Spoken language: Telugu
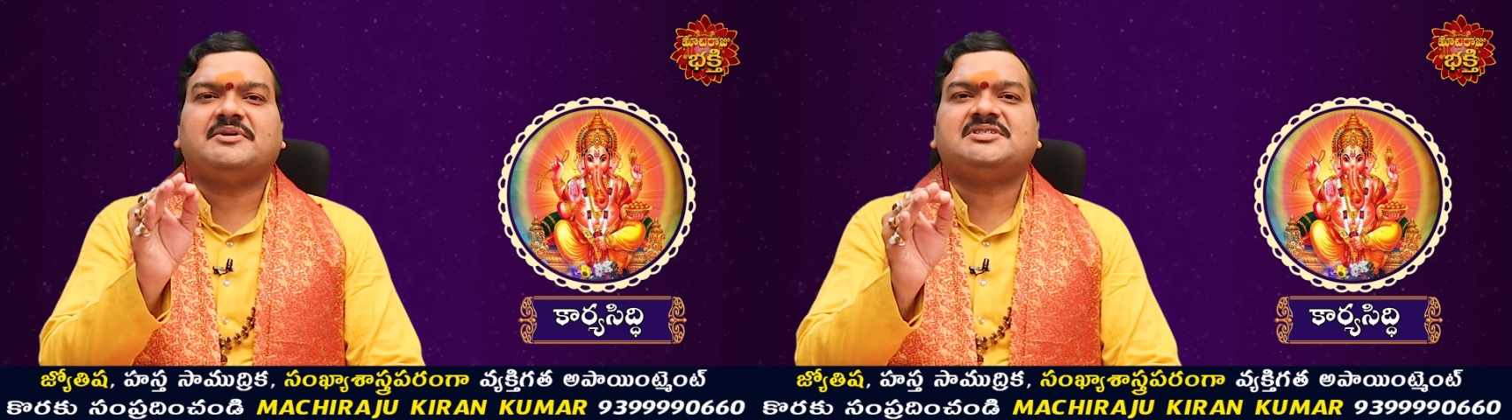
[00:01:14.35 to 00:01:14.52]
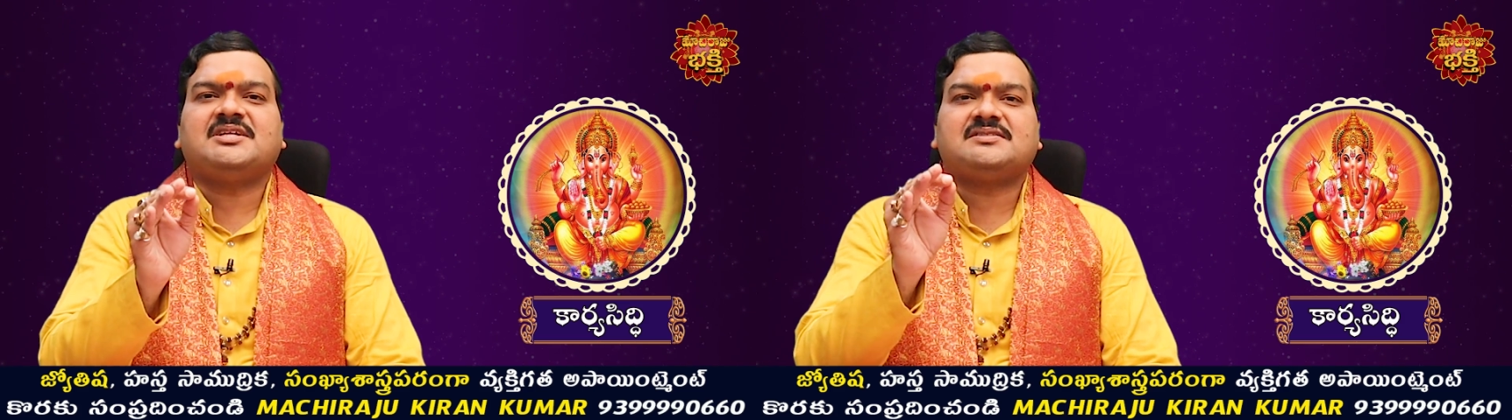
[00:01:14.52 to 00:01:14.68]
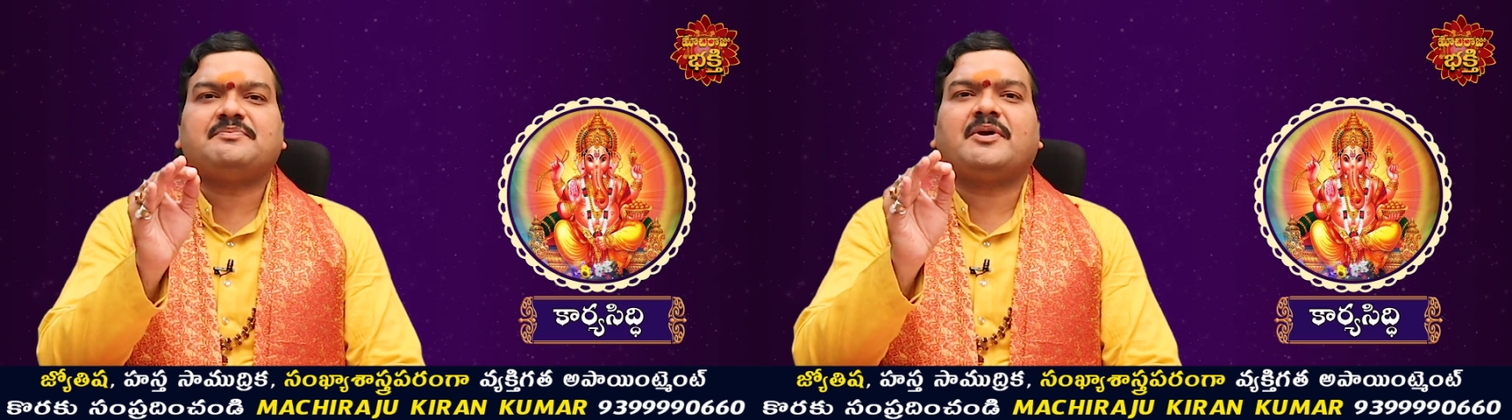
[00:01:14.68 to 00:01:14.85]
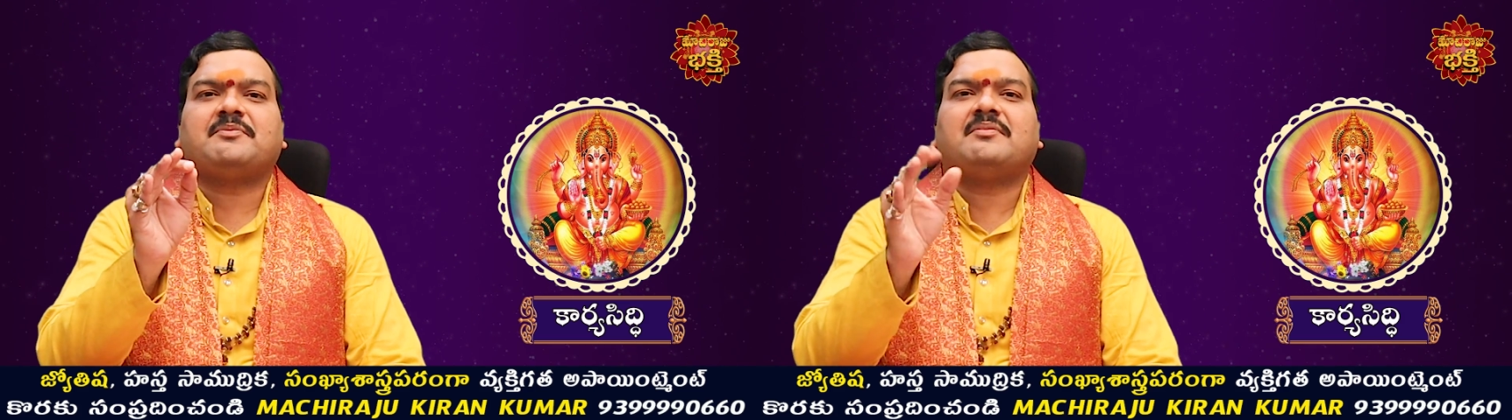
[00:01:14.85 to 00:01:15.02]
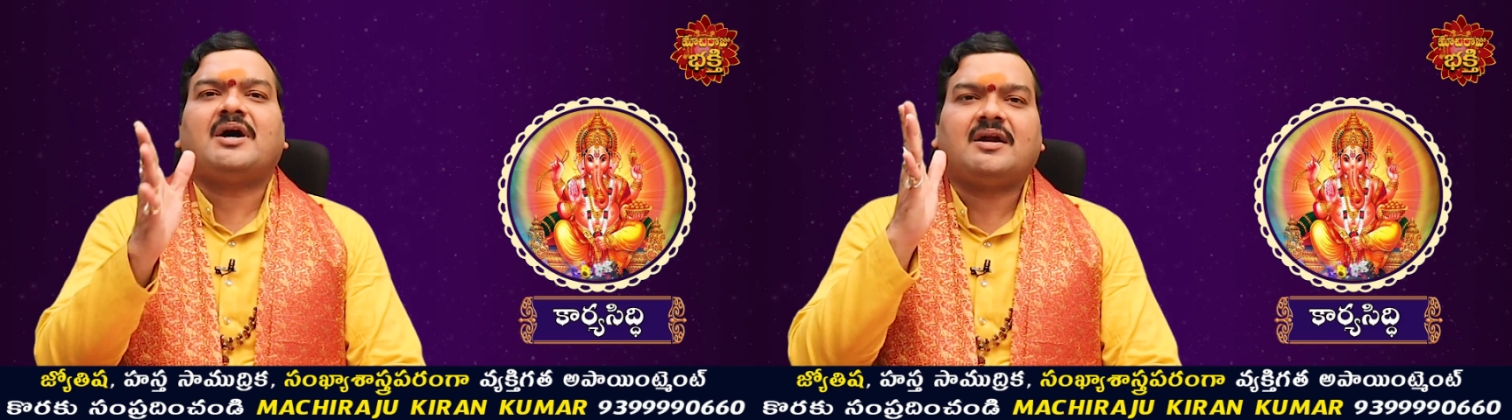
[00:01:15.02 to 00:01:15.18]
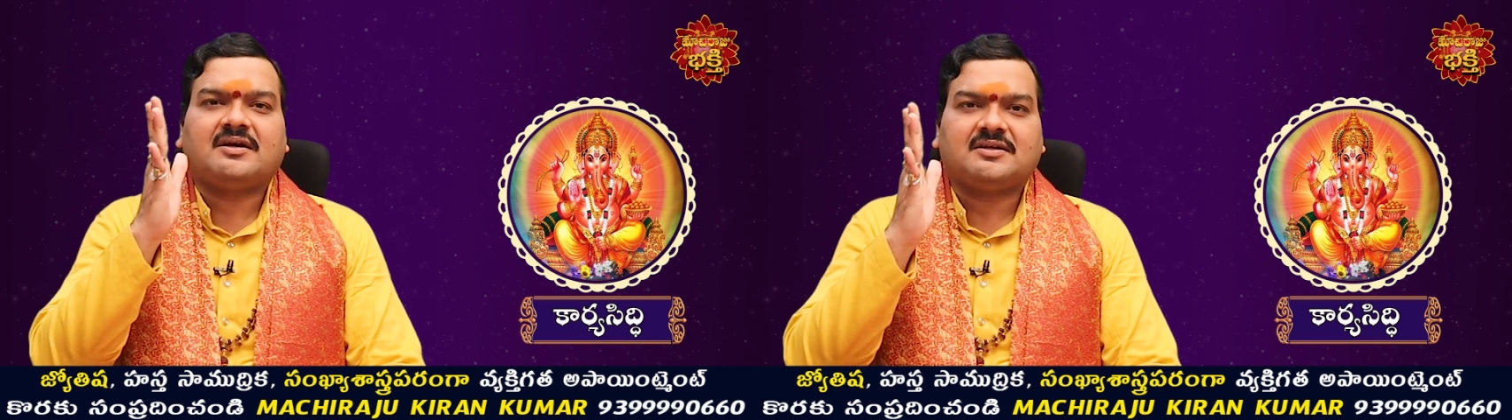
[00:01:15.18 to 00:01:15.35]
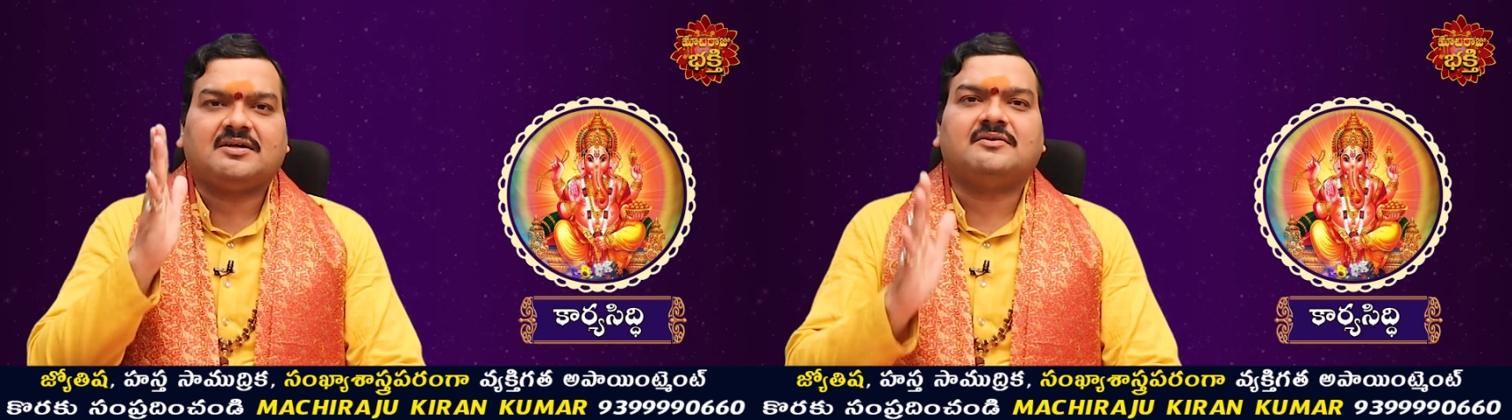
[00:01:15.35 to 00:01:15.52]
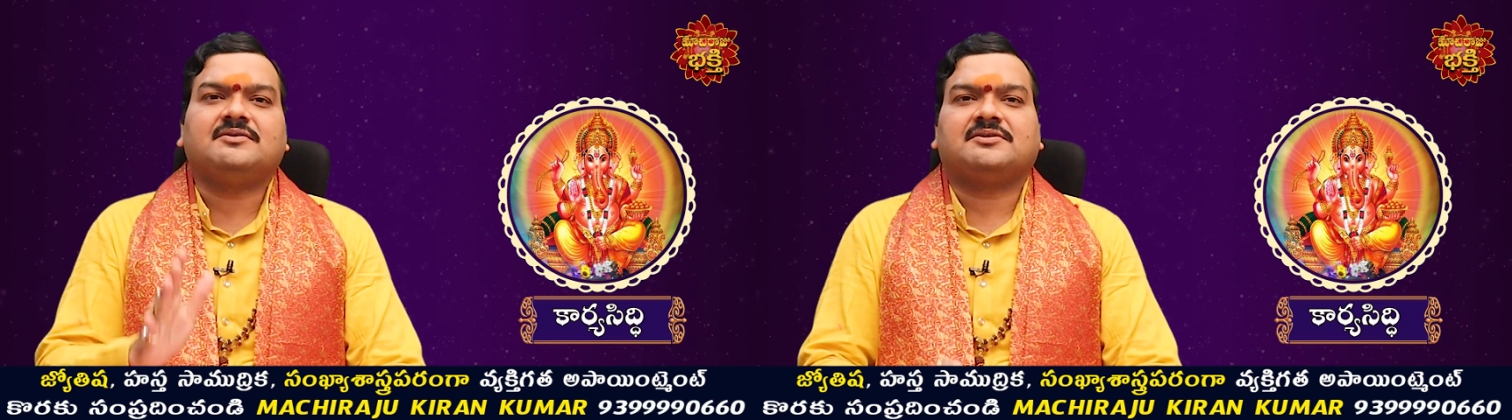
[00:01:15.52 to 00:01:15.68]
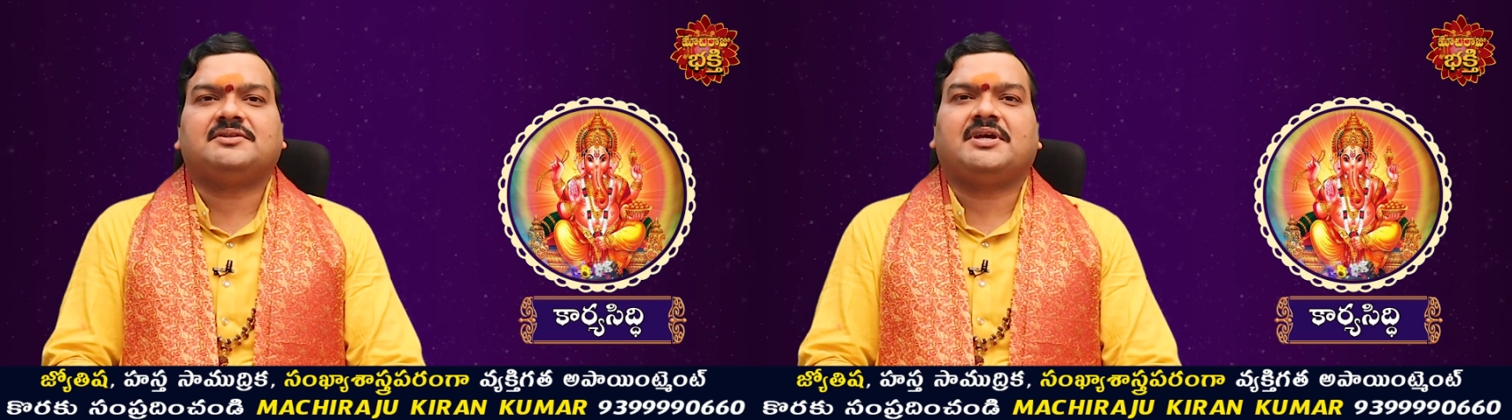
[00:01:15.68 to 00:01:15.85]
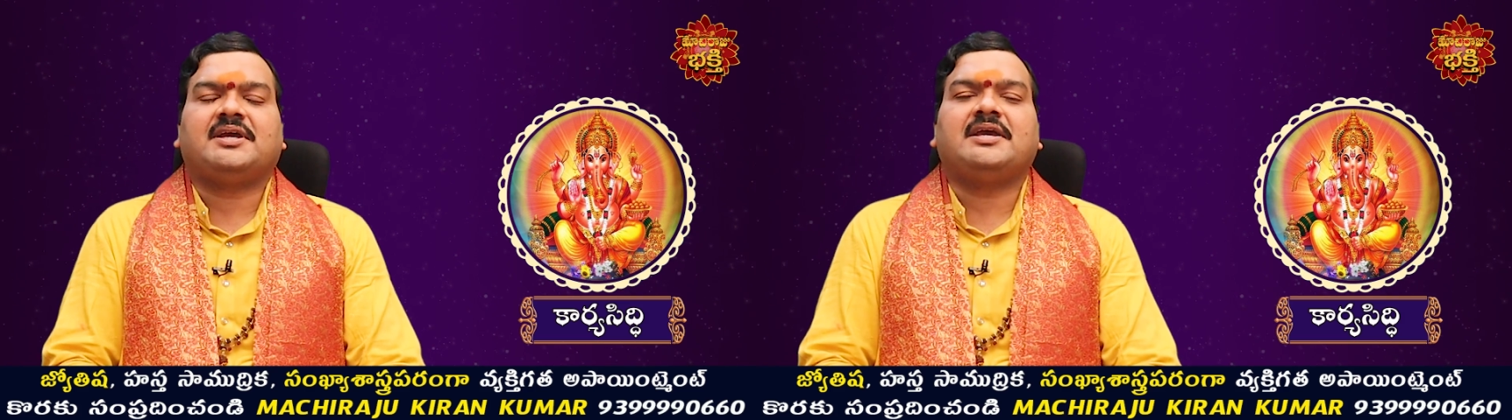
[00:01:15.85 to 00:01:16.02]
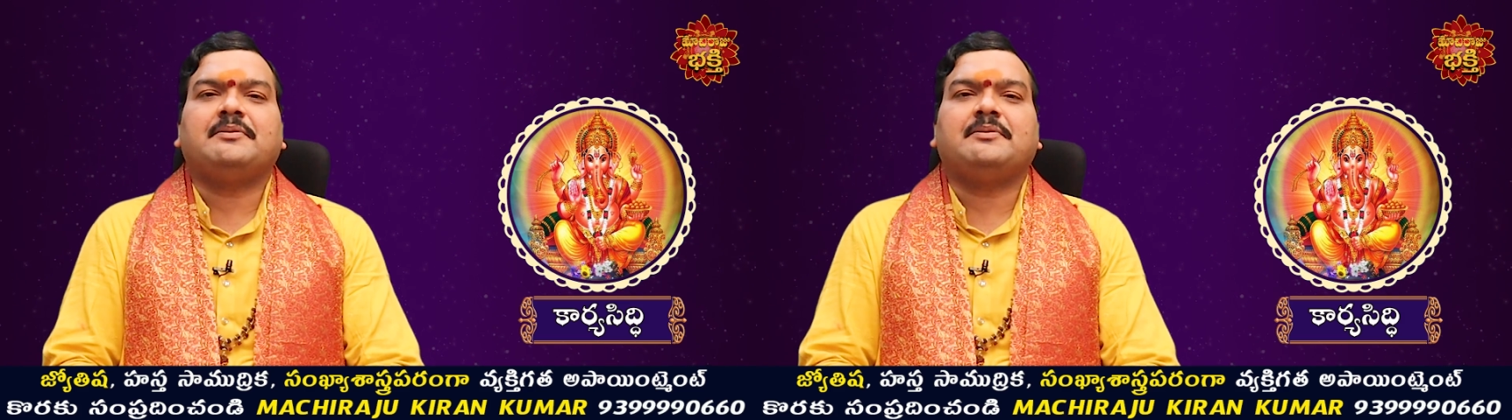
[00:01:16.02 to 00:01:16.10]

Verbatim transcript: బిజినెస్ బ్రహ్మాండంగా ఉంటుంది